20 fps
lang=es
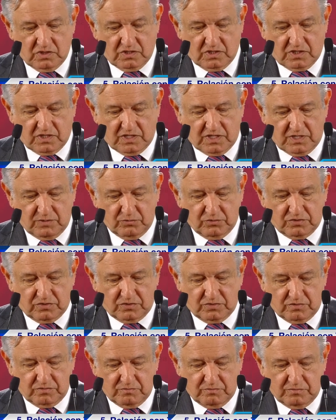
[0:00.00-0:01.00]

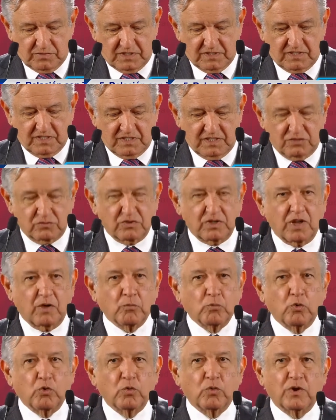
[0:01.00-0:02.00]
queremos mantener una
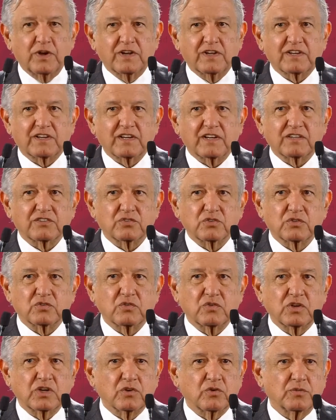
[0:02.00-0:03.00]
muy buena relación
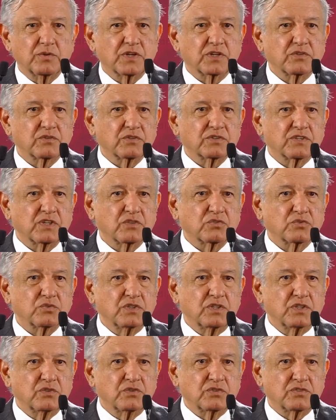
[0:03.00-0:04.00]
con el gobierno de Estados
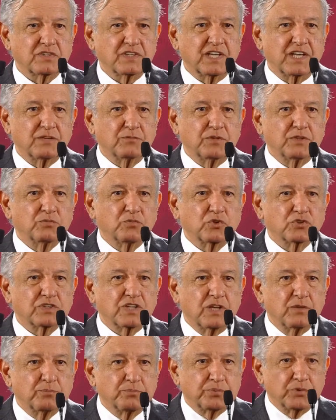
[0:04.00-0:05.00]
Unidos y al mismo
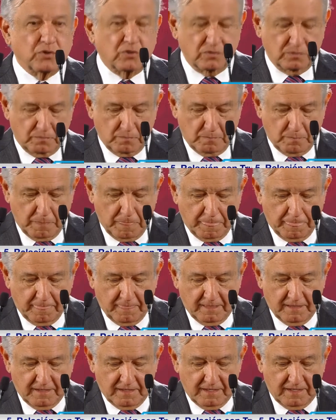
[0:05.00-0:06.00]
tiempo
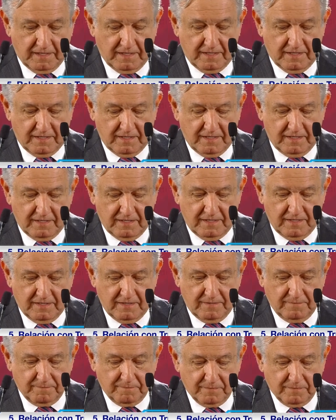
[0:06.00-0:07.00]
eh,